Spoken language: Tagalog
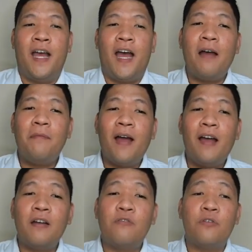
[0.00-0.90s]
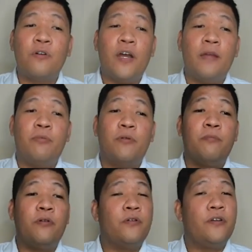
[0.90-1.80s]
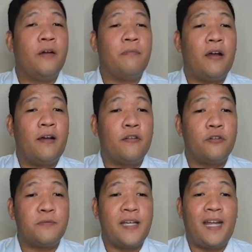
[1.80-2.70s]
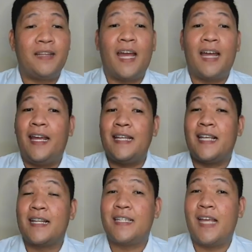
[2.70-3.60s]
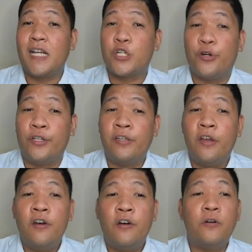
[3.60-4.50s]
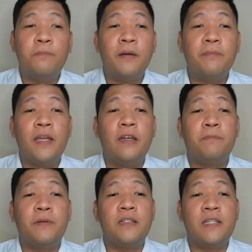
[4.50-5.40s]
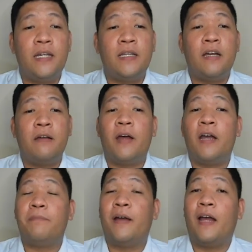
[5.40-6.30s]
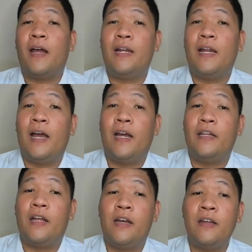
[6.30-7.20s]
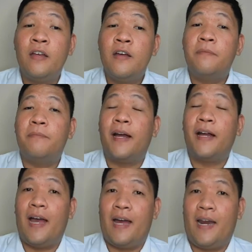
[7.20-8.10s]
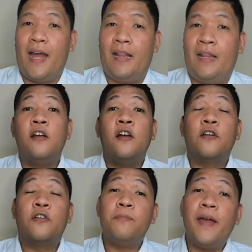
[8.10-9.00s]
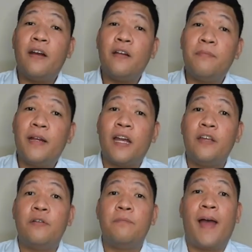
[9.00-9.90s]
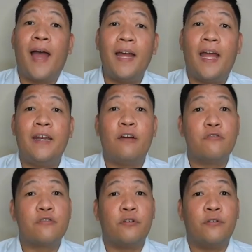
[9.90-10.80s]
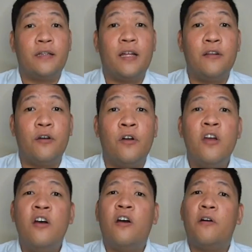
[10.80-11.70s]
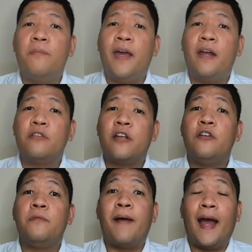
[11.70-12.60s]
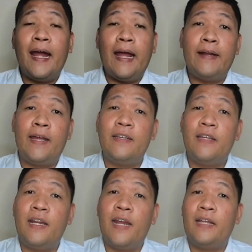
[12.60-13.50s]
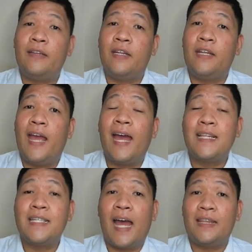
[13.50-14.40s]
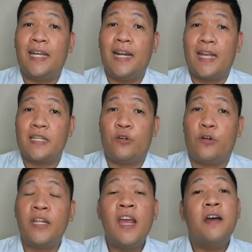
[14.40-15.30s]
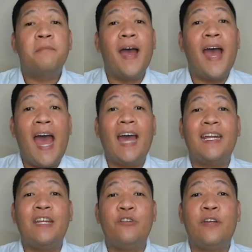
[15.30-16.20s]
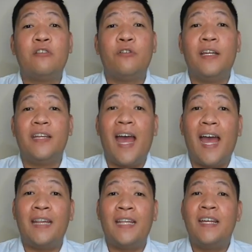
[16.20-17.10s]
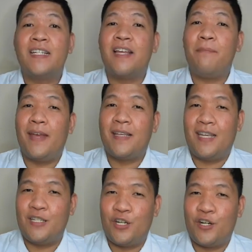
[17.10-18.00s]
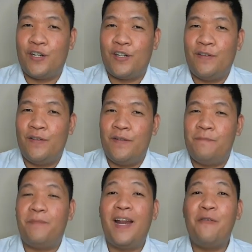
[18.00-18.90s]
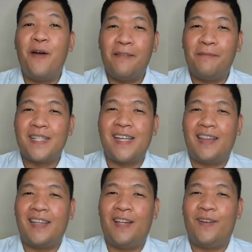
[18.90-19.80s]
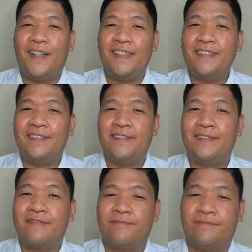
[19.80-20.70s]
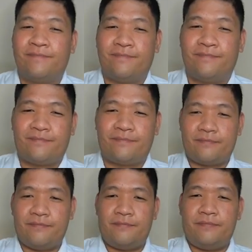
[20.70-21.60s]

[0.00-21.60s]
Ang mga guro ay bubuo ng mga group chat kada isang section upang bigyang pansin ang mga pangangailangan ng mag-aaral. Kung meron man kayong bagay na gustong itanong o meron kayong bagay na hindi naintindihan sa ating lesson, maaari nyo itong idaan sa messenger. Maliwanag ba sa atin yon? Apo Sir Drew.